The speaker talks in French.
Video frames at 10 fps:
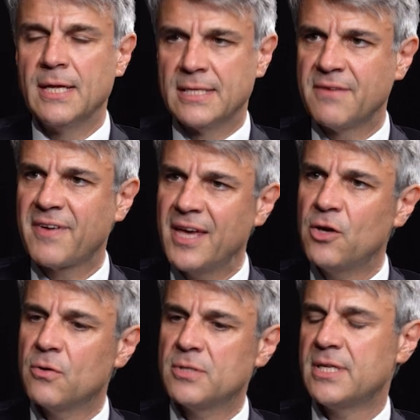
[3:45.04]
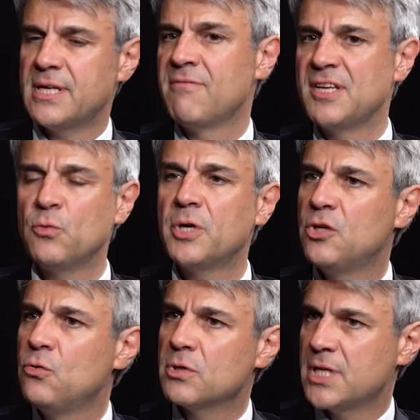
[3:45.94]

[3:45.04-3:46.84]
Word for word: C'est vrai que cette inflation qui dure,